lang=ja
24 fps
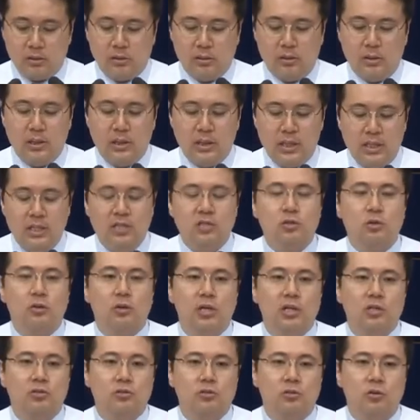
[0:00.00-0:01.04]
これは
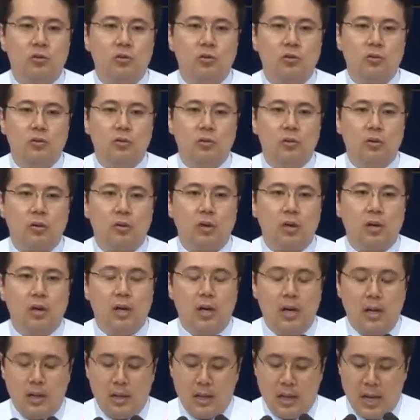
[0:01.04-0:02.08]
ベールシバ
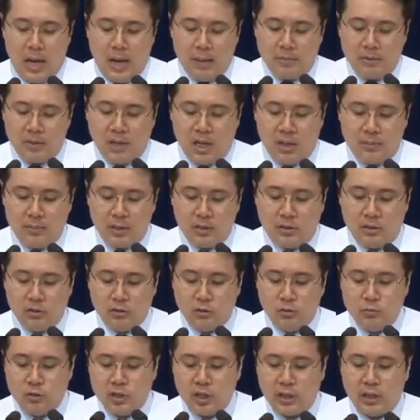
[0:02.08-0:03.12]
がその
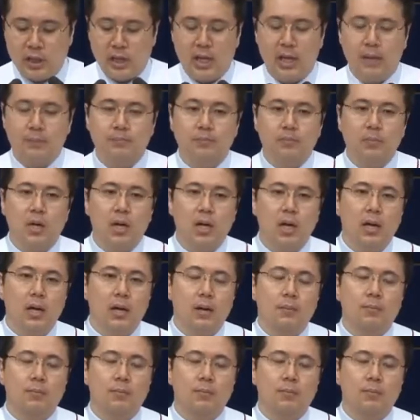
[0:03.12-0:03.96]
アブラハムの